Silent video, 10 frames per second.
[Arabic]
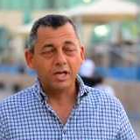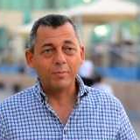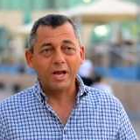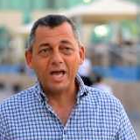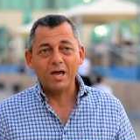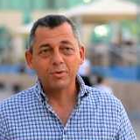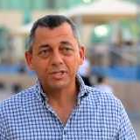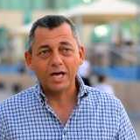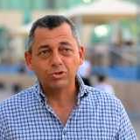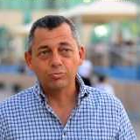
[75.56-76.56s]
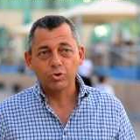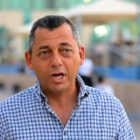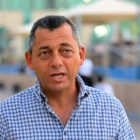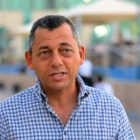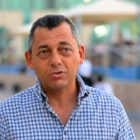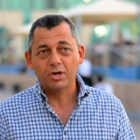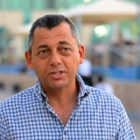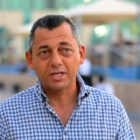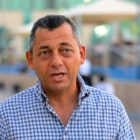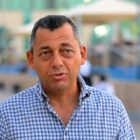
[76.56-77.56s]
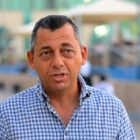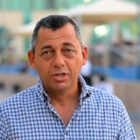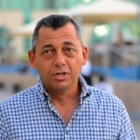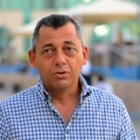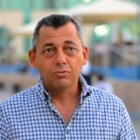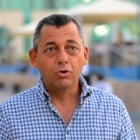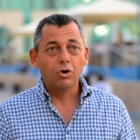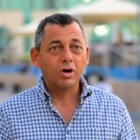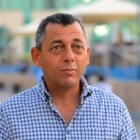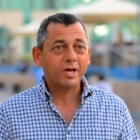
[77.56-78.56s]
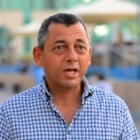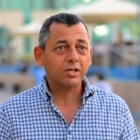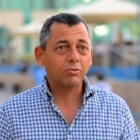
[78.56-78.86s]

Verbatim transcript: الملاعب بتاعته مجهزه كويس قوي وهو المكان